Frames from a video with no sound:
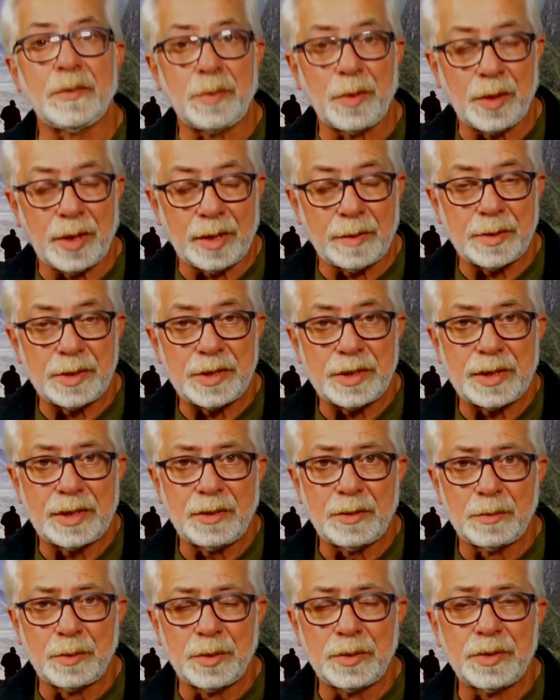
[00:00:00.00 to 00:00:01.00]
o programa
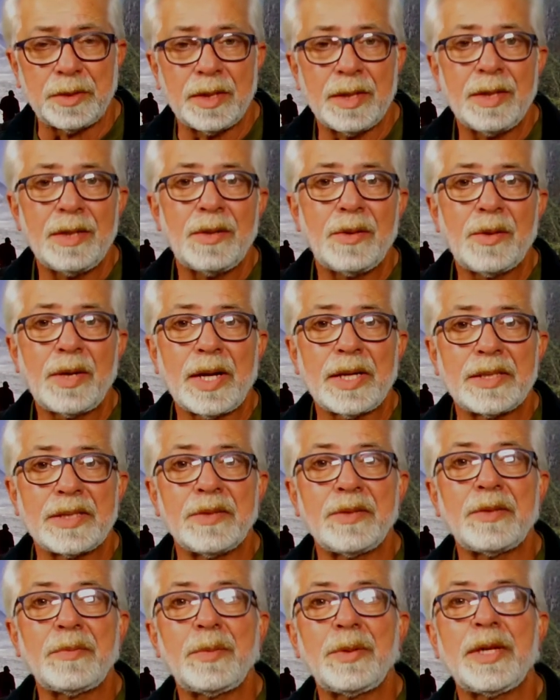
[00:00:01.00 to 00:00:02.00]
Girando o Mundo,
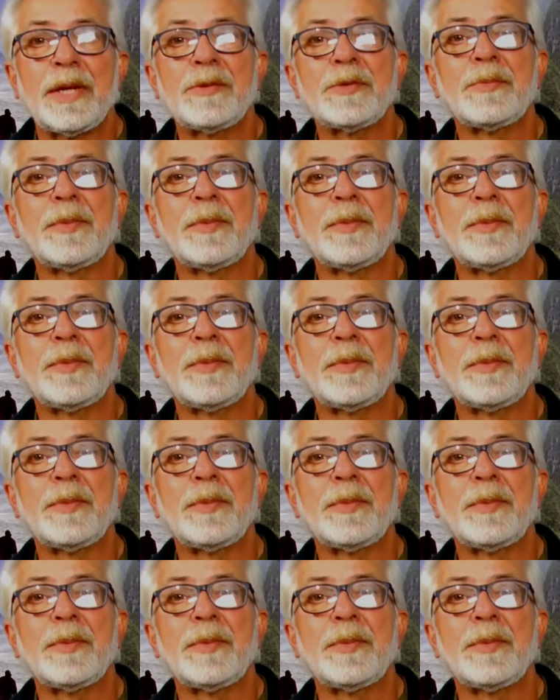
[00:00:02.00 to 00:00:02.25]
ocasião que pudemos